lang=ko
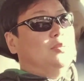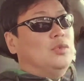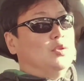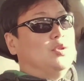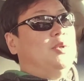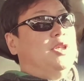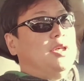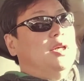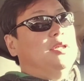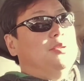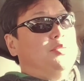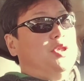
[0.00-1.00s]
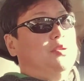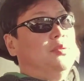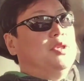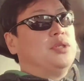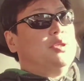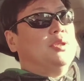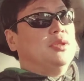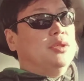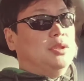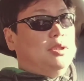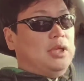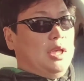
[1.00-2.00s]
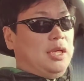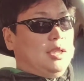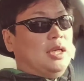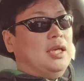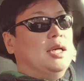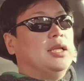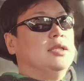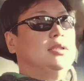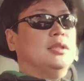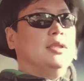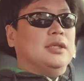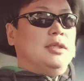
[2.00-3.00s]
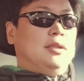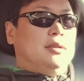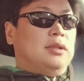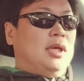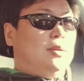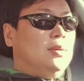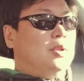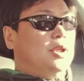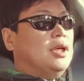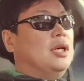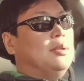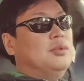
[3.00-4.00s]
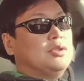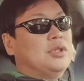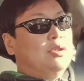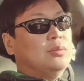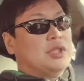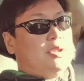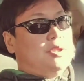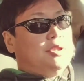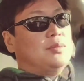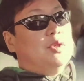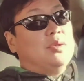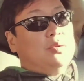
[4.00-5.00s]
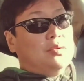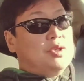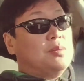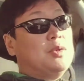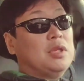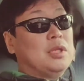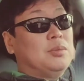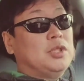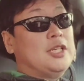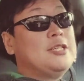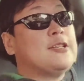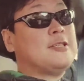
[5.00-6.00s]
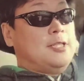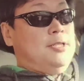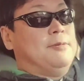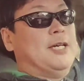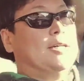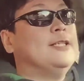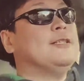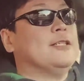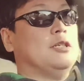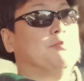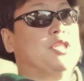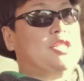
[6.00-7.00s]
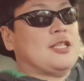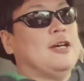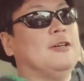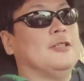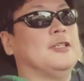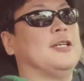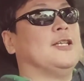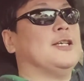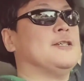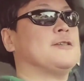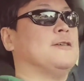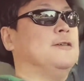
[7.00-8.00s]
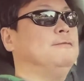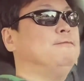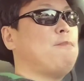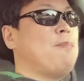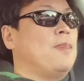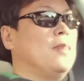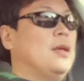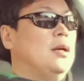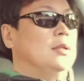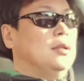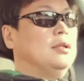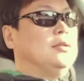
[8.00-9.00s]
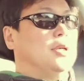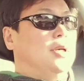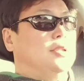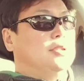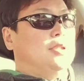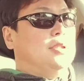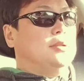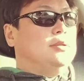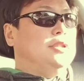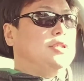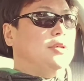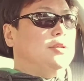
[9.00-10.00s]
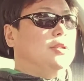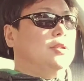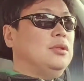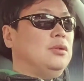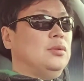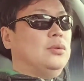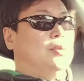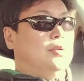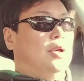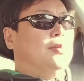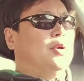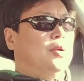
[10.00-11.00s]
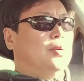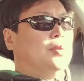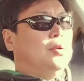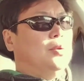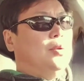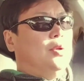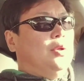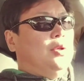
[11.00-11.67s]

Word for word: 오토매틱 아이언 제너레이션에 대한 태동기가 뭐 1970년대, 60년대부터 있었지만 그런 비슷한 것들에 대해서 아, 그게 이제 2000년도 넘어오고